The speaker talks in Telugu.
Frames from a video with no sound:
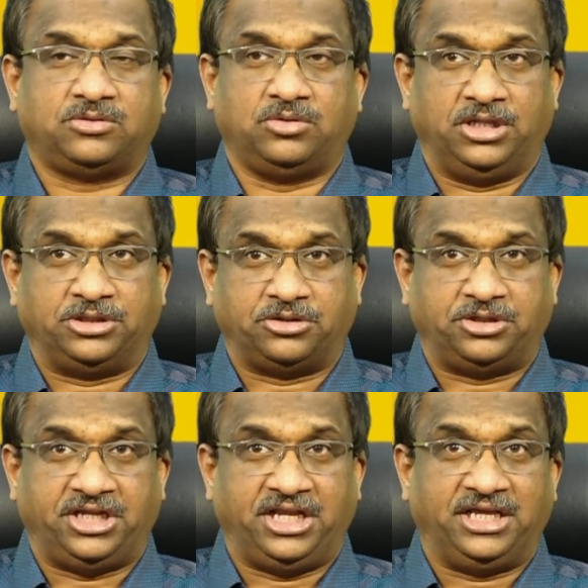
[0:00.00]
కులంతో
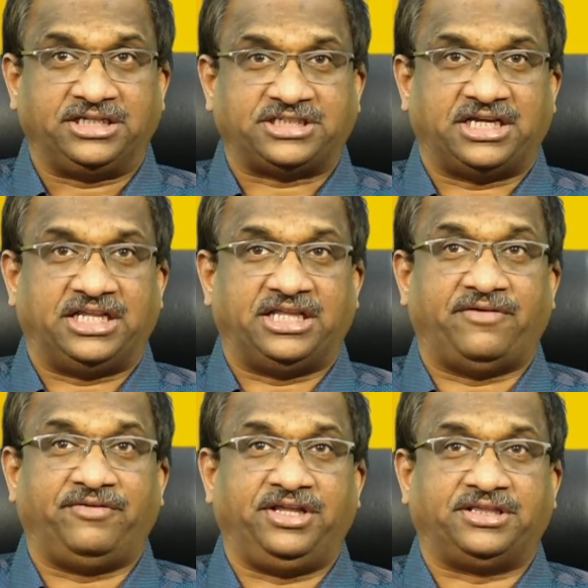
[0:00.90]
డీలింగ్ చేయాలి అది
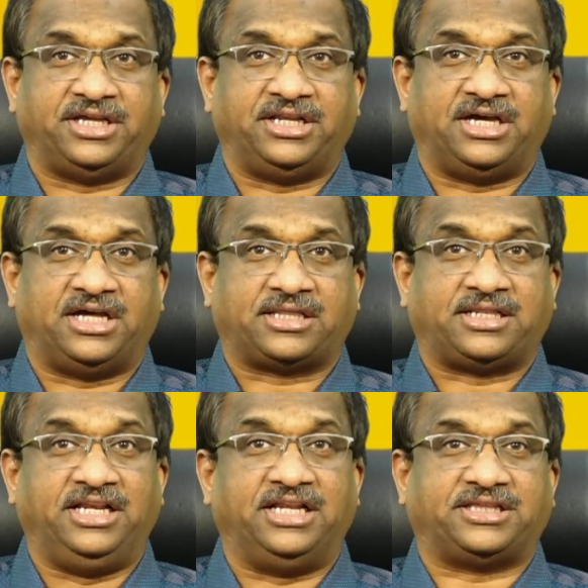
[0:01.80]
అవినీతైనా
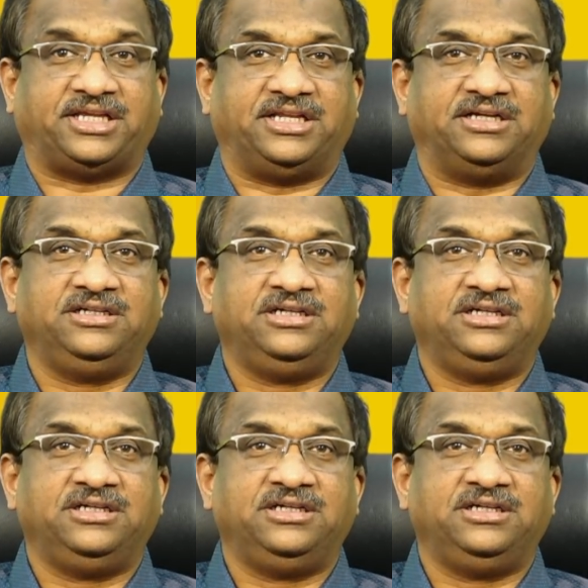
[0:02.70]
అశ్లీలతైనా